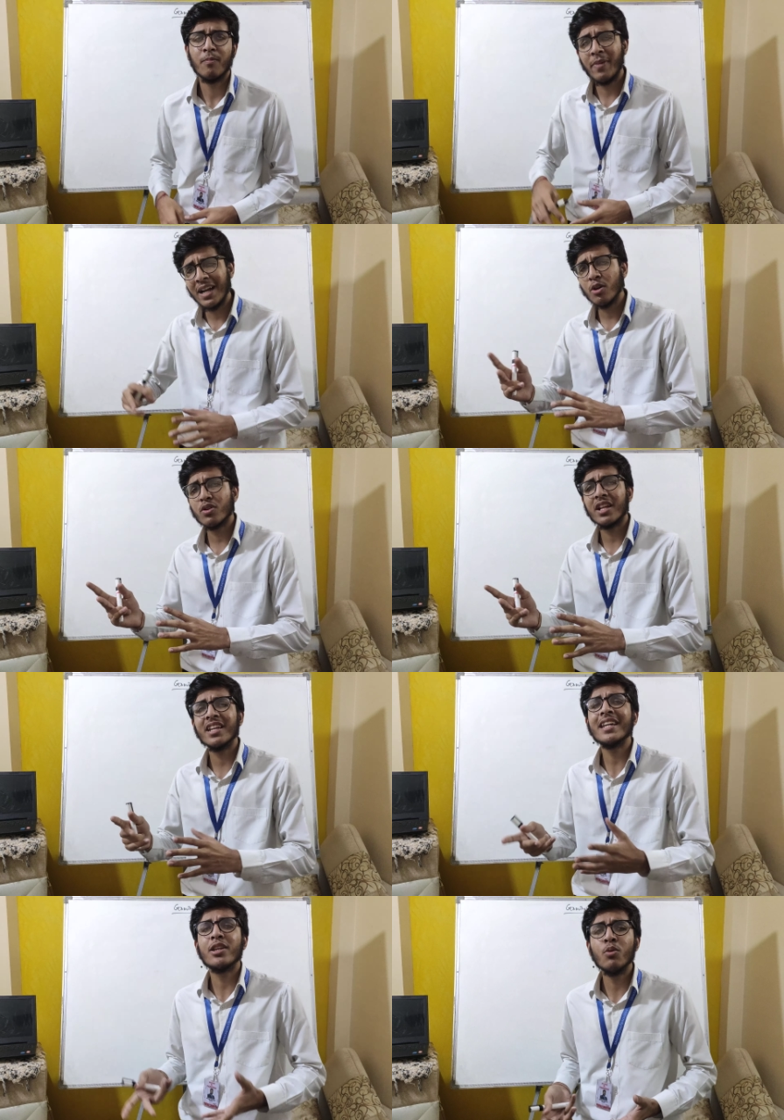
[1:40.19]
बेंड हो
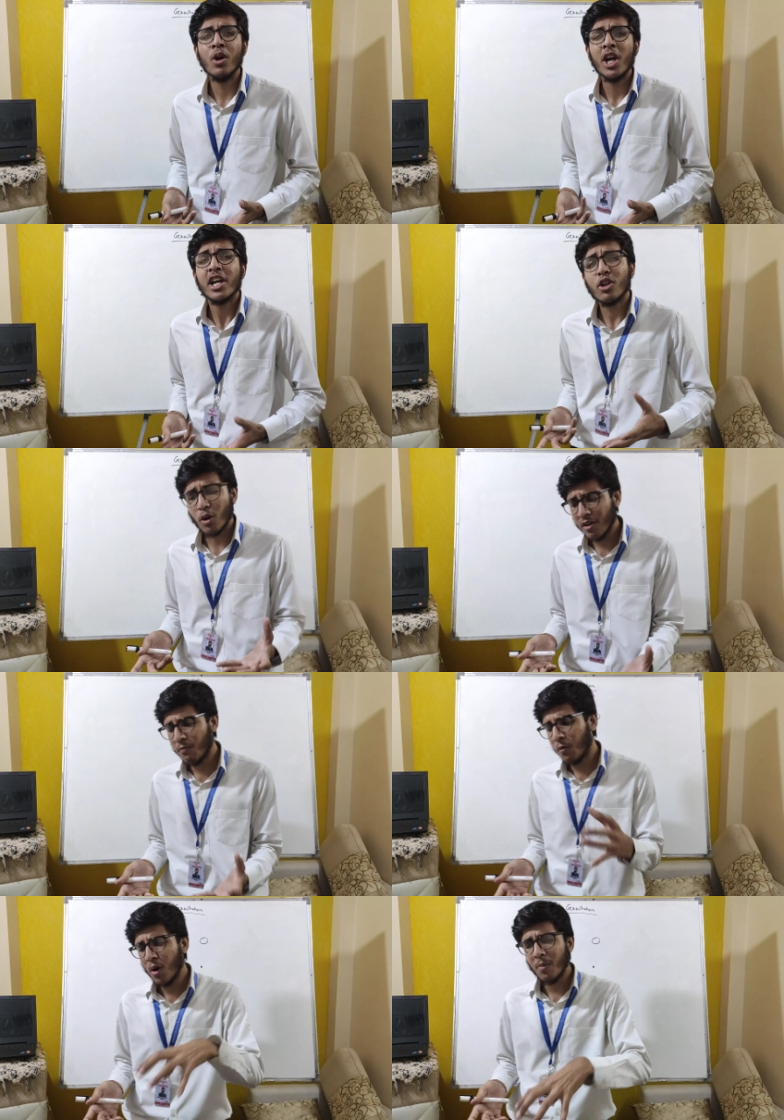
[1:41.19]
जाता है क्यों क्योंकि
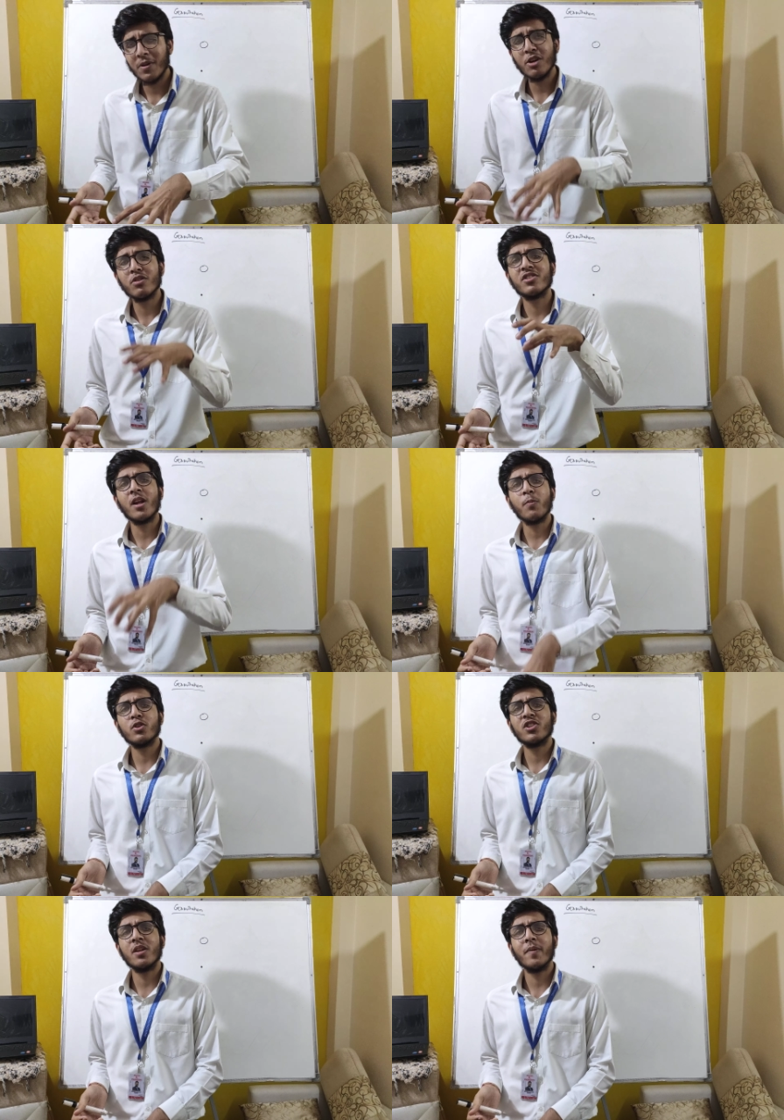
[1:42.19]
वो अपनी ओरिजिनल
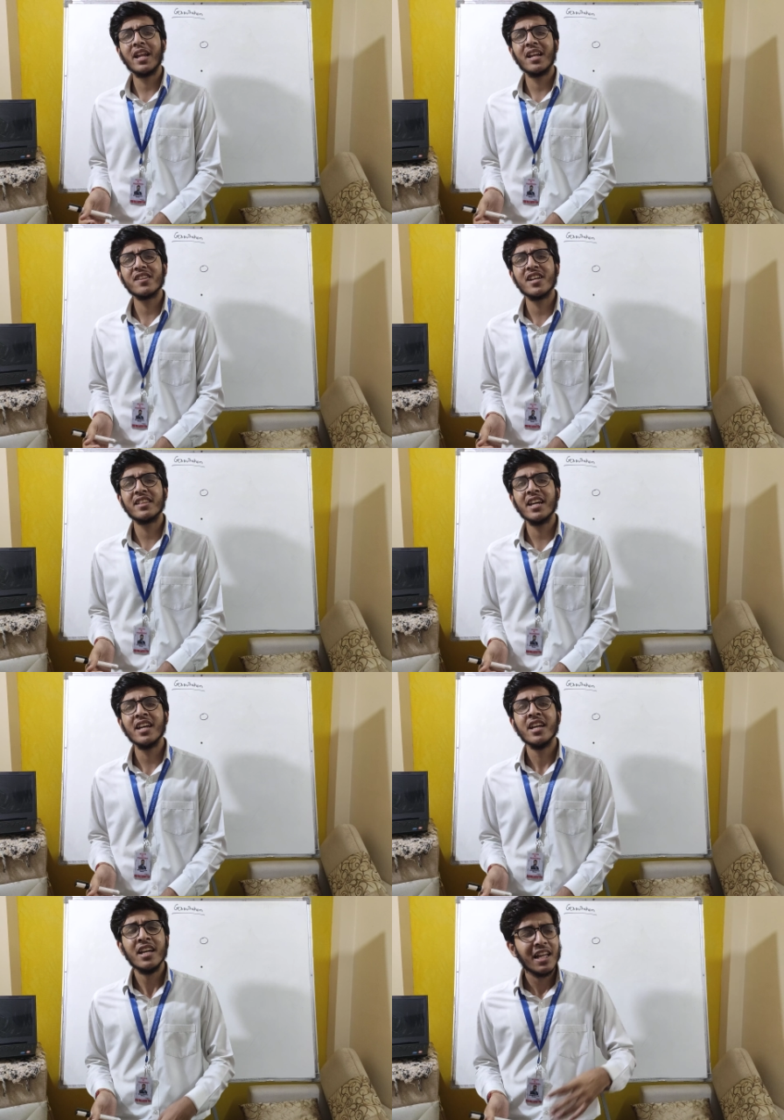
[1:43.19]
पोजीशन पे रहना चाहता
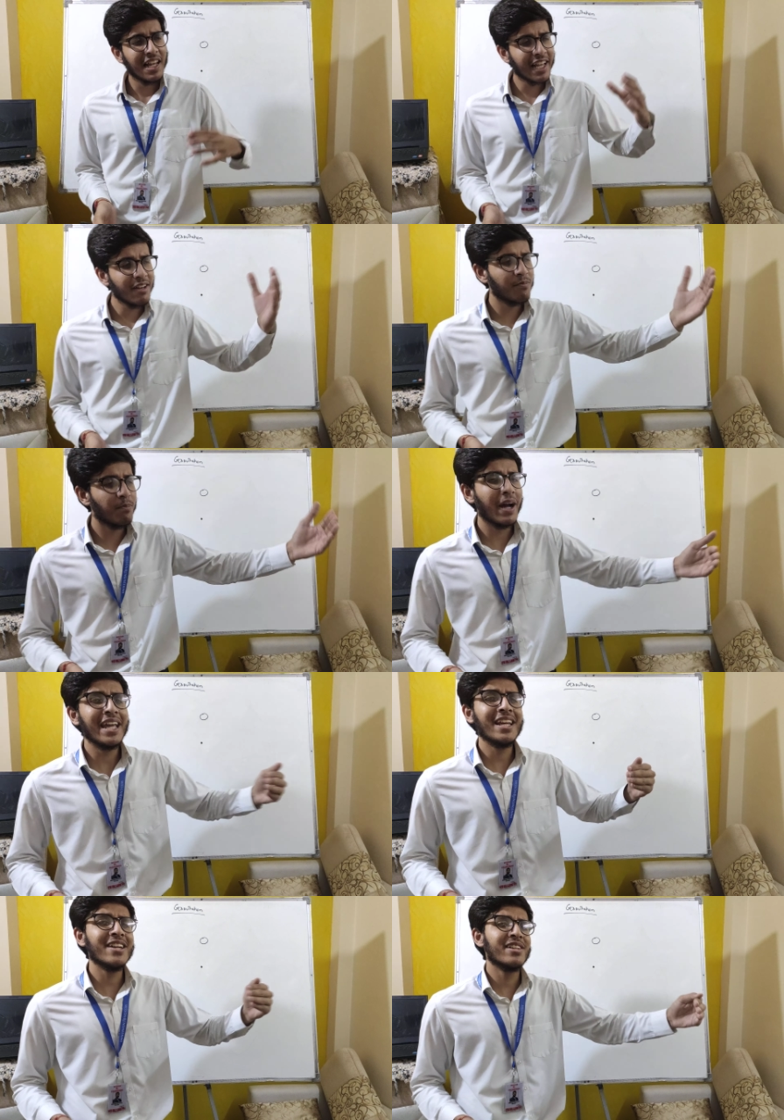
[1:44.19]
है लेकिन
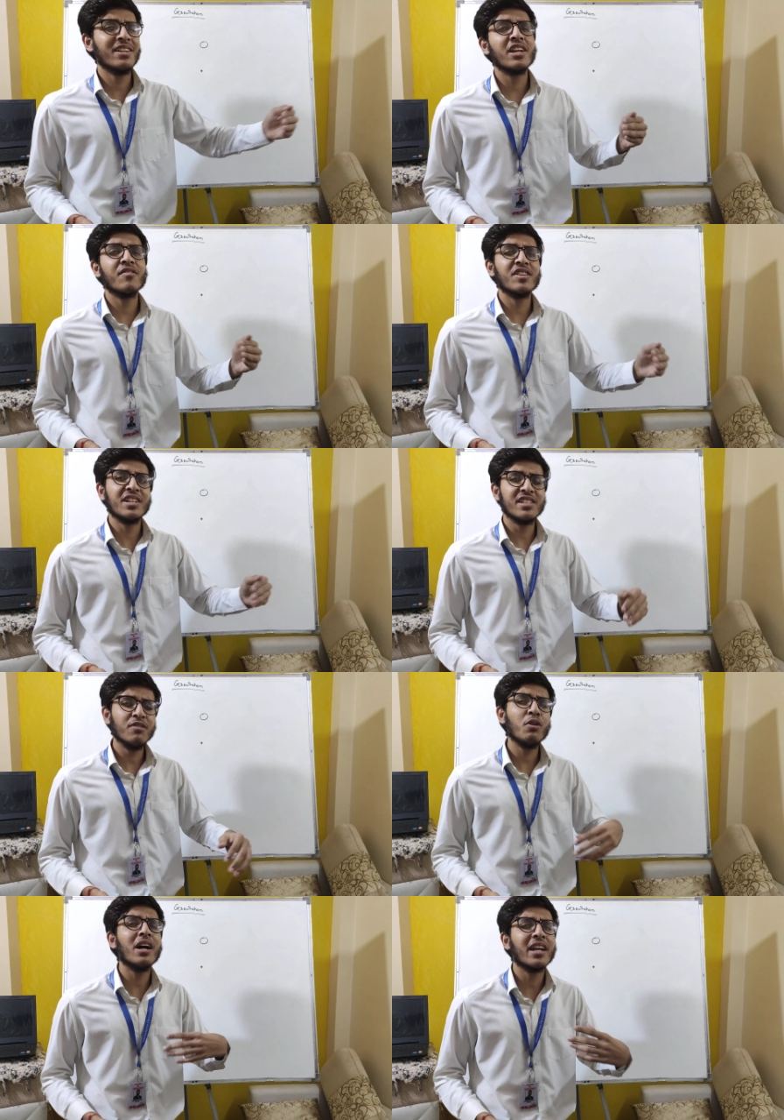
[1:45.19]
बाइक के चलने की वजह से
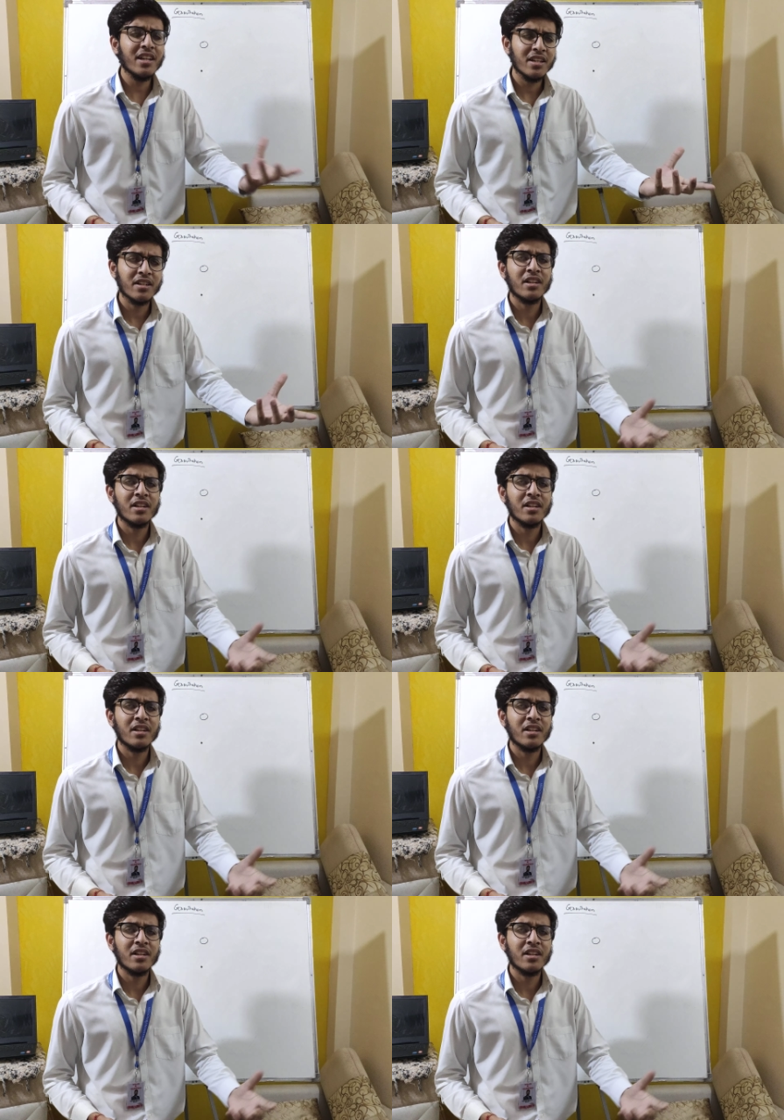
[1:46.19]
वो आगे